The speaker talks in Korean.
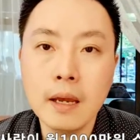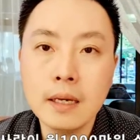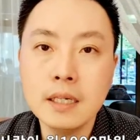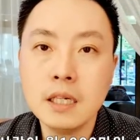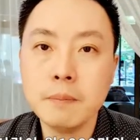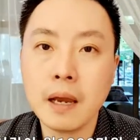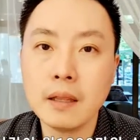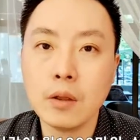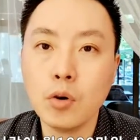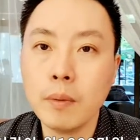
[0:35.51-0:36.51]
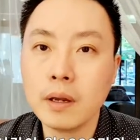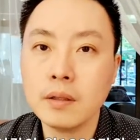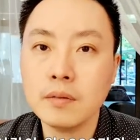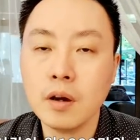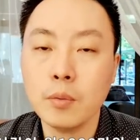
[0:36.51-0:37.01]
20대가 네트워크
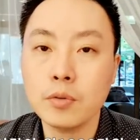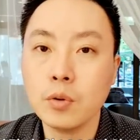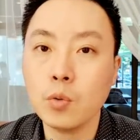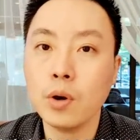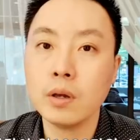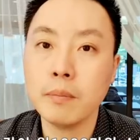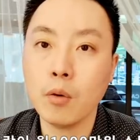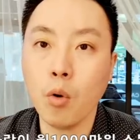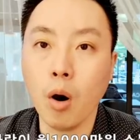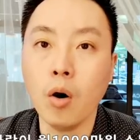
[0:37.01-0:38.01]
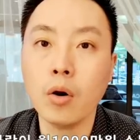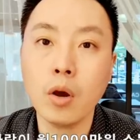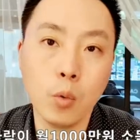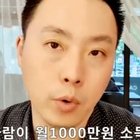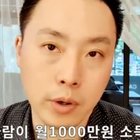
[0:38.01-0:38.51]
마케팅 사업으로 성공하기 매우
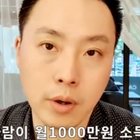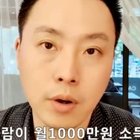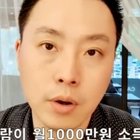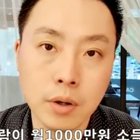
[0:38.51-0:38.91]
어려워요